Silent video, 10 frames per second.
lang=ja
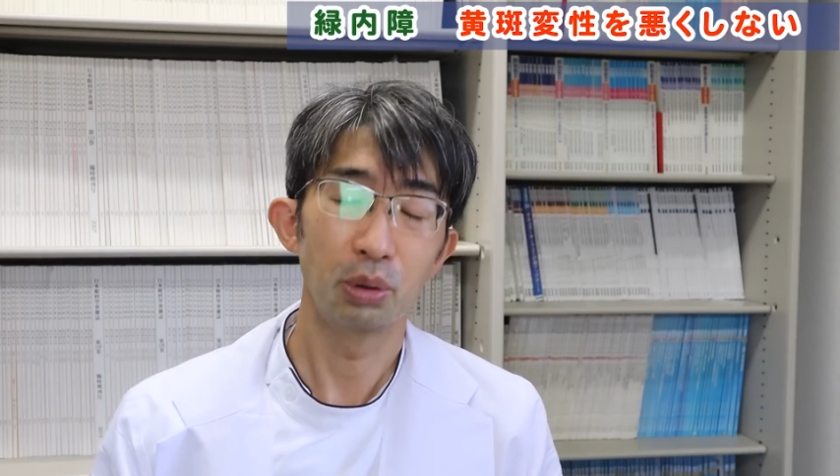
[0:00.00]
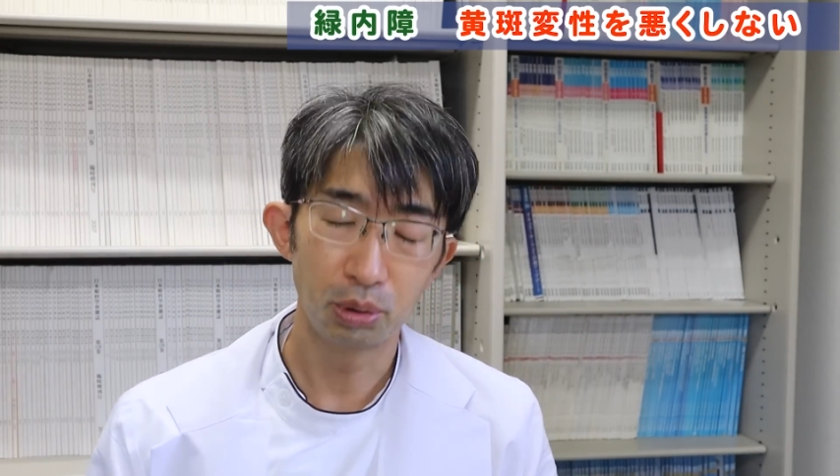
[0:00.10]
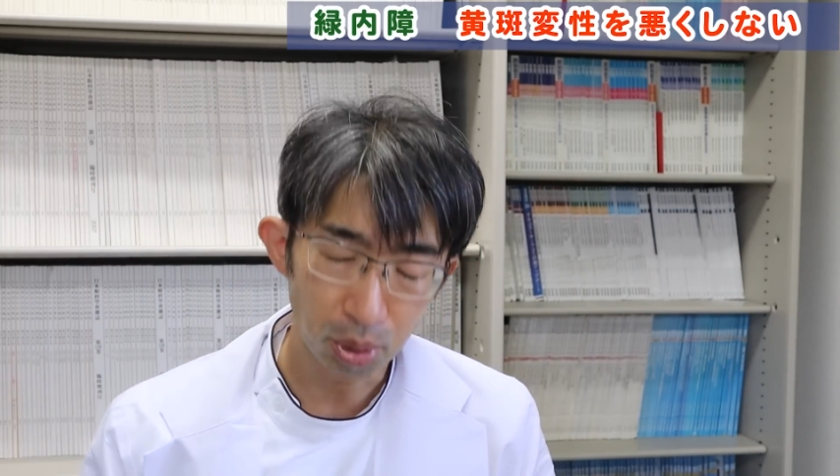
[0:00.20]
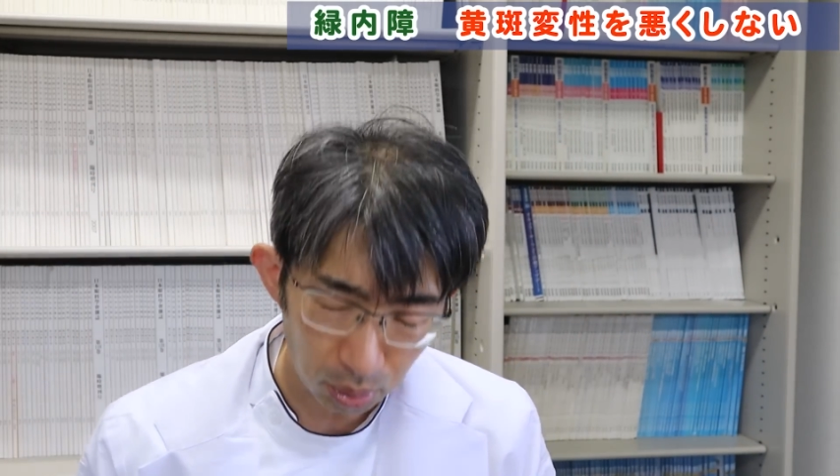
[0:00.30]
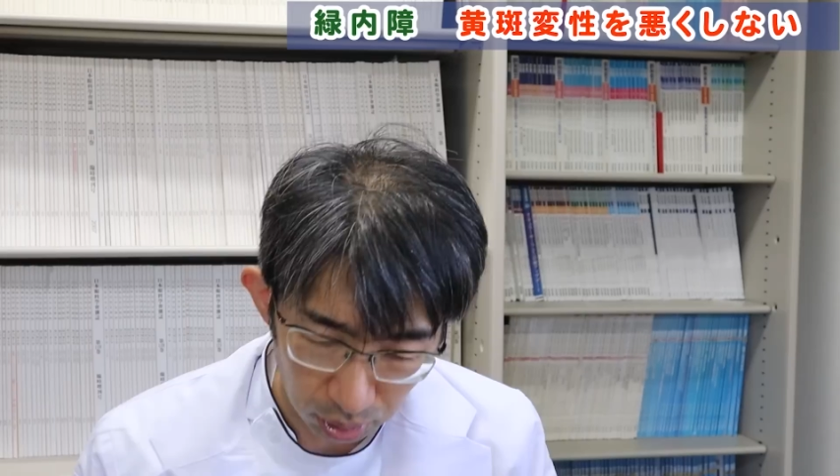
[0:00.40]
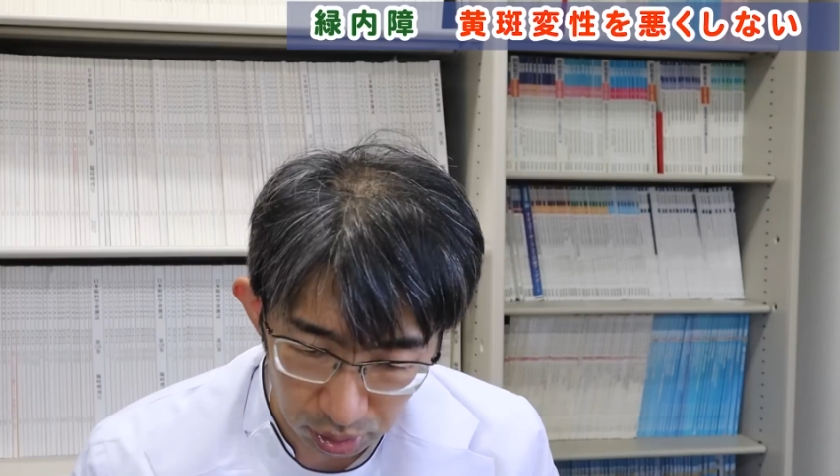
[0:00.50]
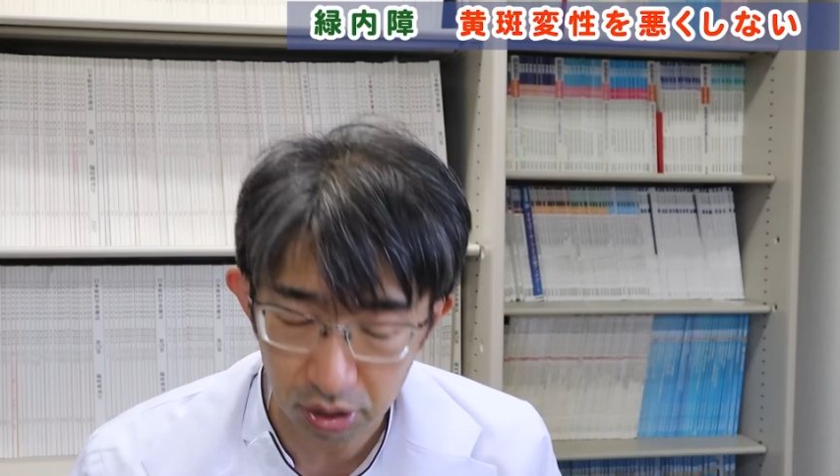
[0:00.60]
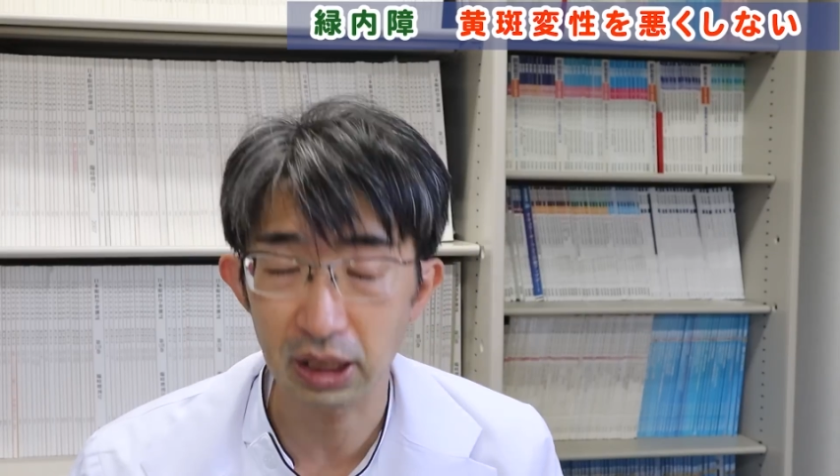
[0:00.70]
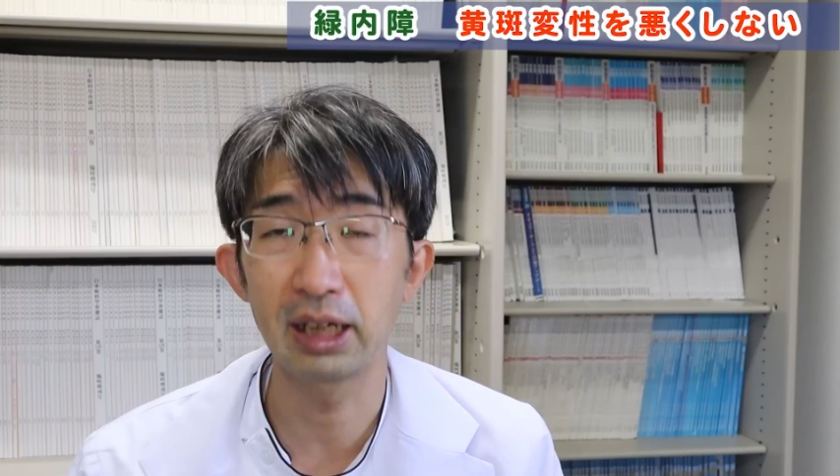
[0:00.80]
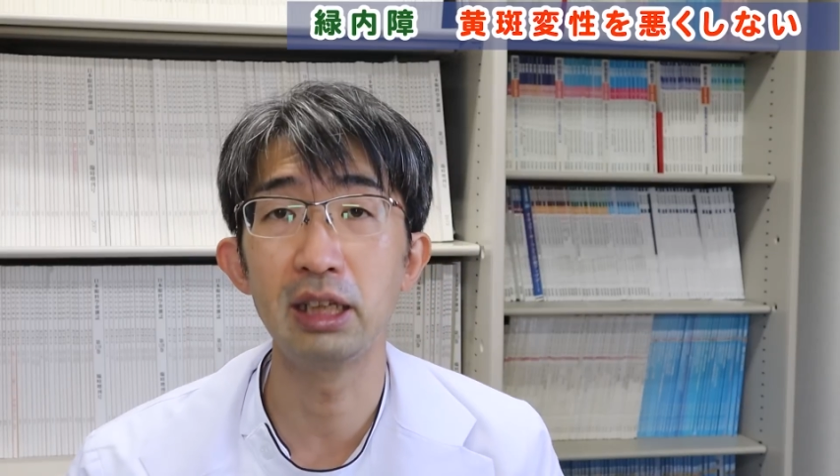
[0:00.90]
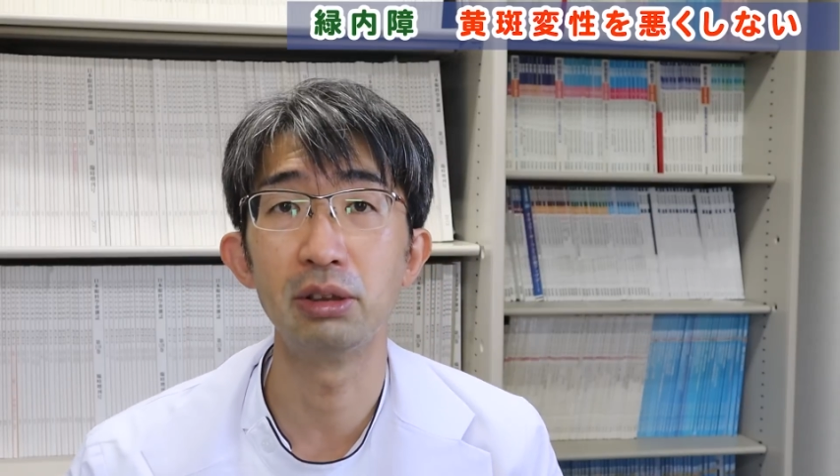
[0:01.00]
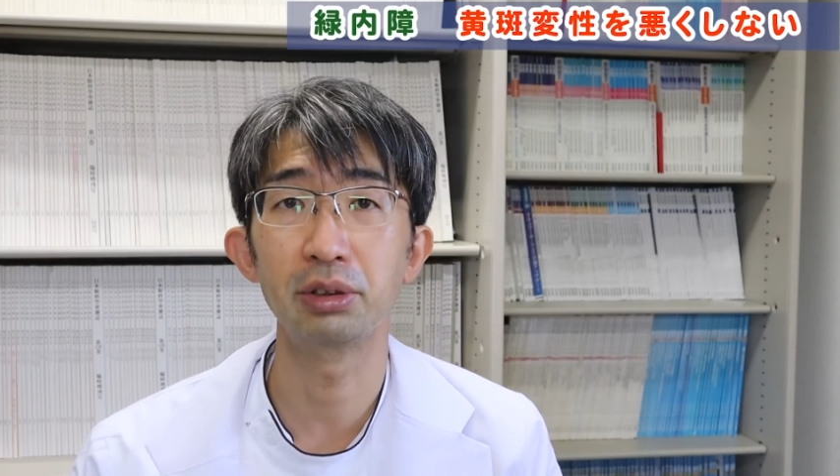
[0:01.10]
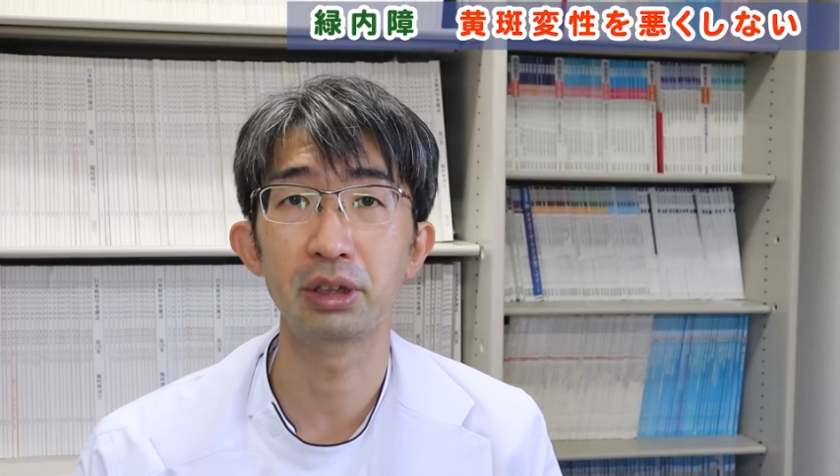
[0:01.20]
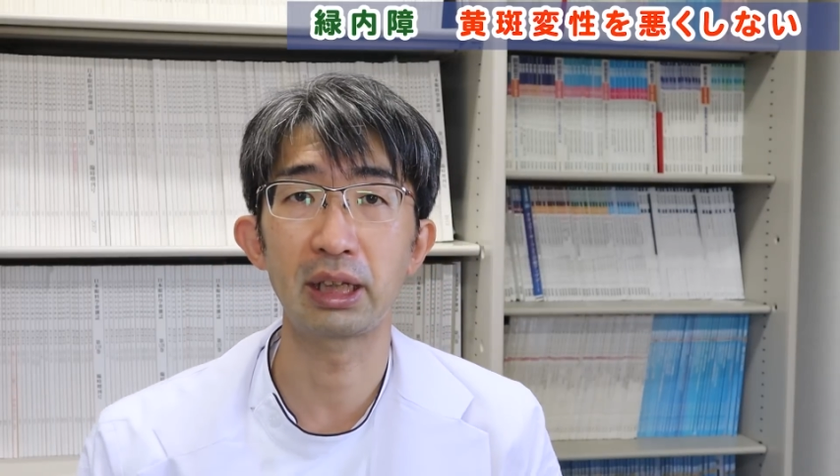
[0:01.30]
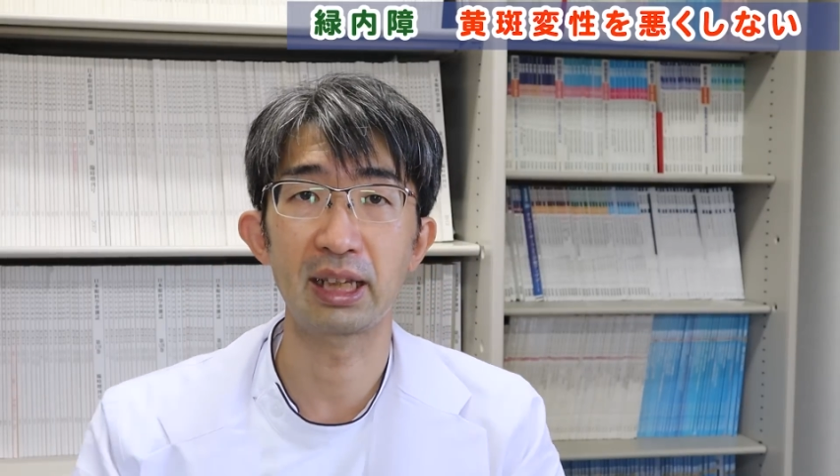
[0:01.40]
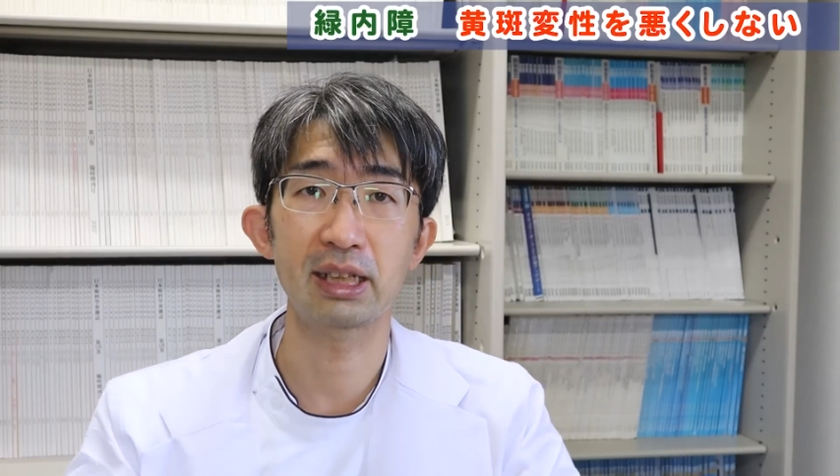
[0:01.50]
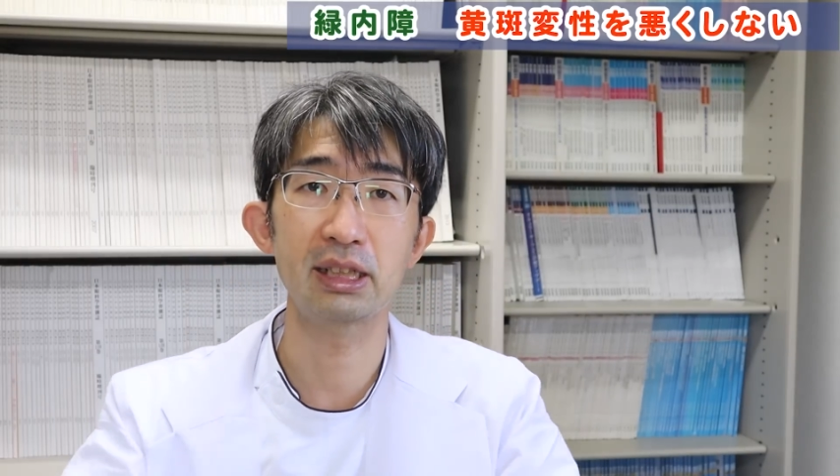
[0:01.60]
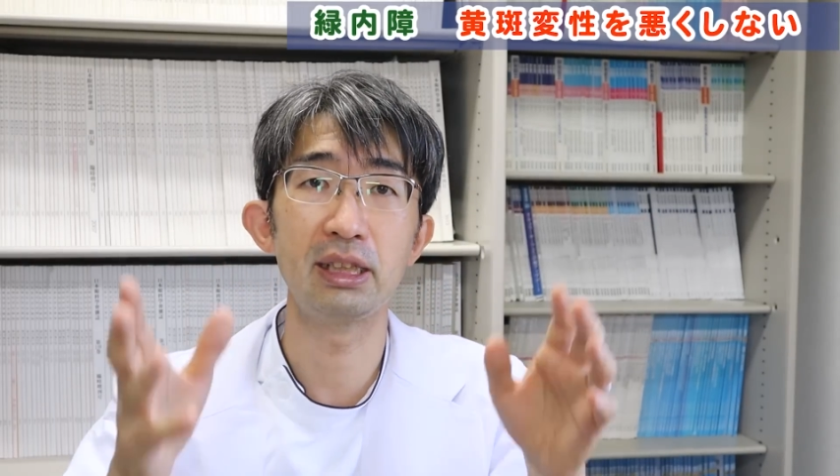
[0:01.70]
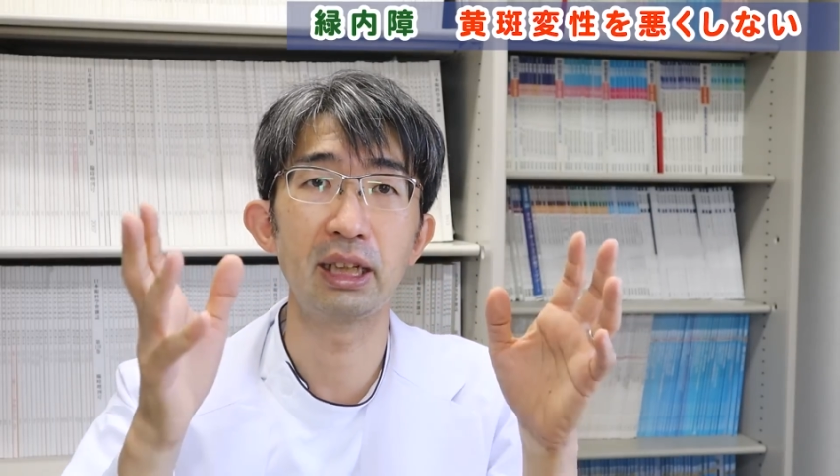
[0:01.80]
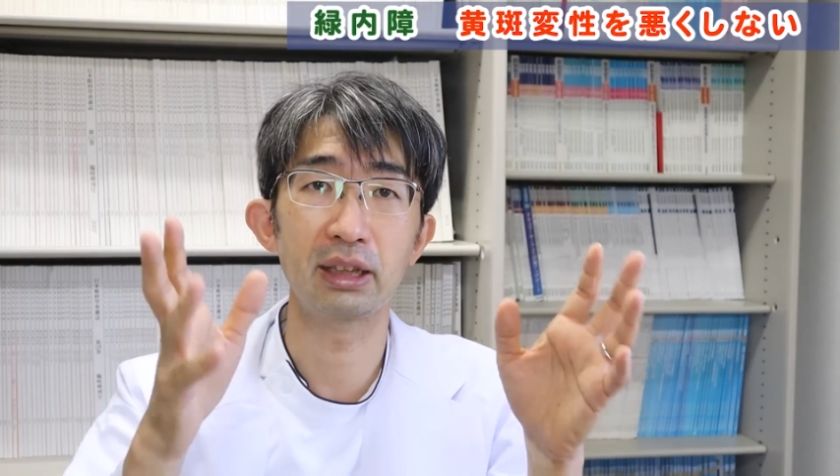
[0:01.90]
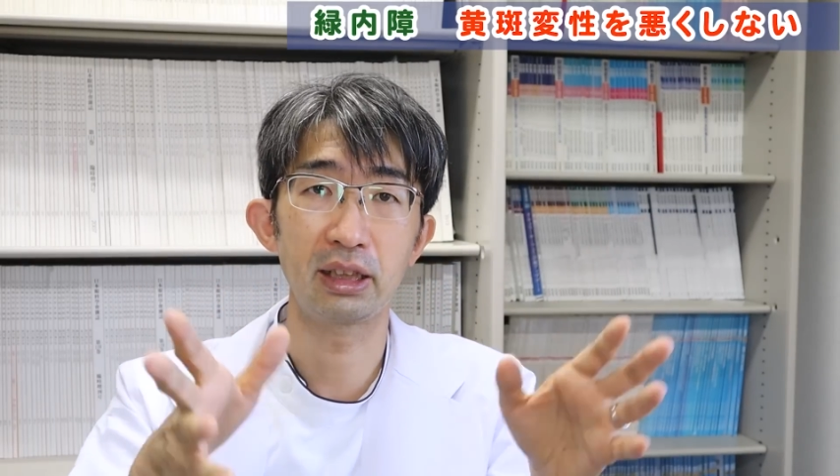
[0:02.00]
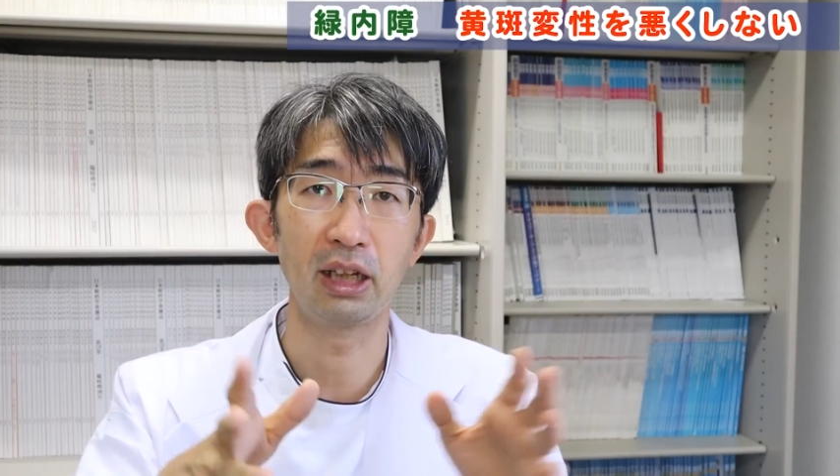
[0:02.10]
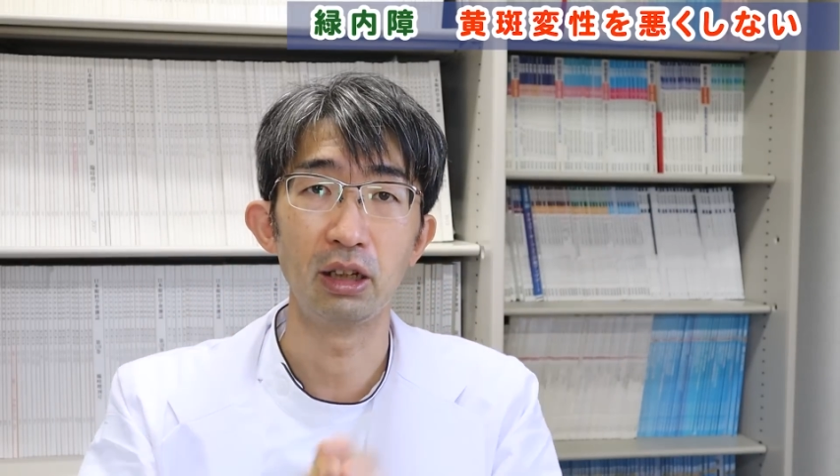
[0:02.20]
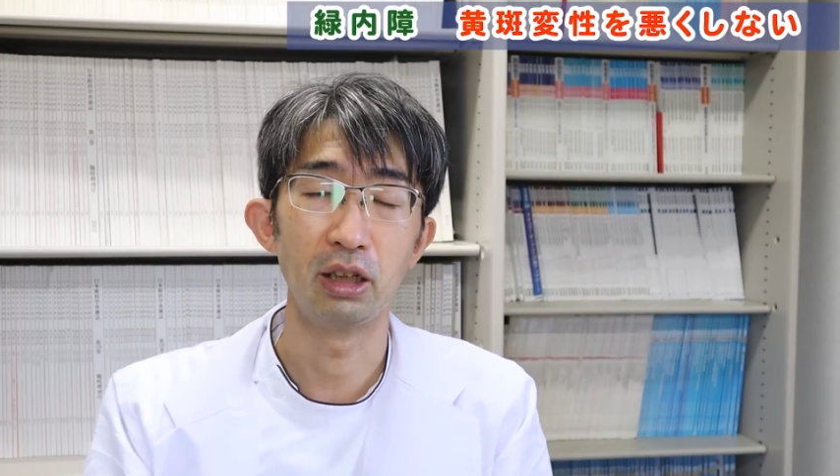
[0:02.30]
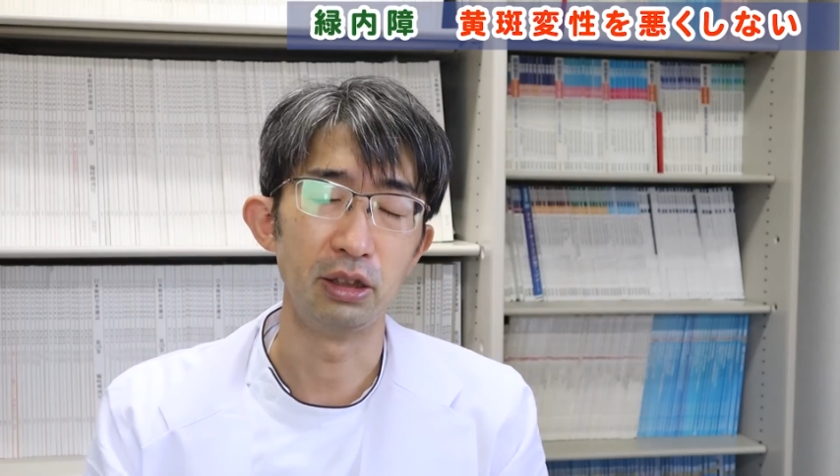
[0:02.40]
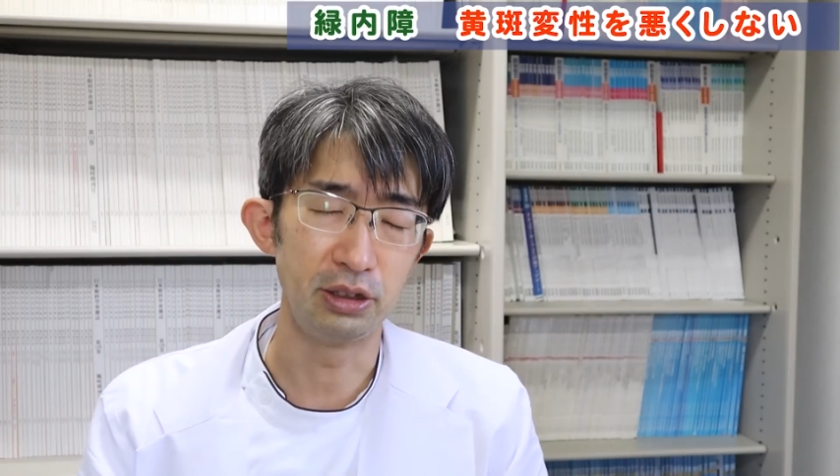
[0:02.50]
これどうすりゃいいのって話になって、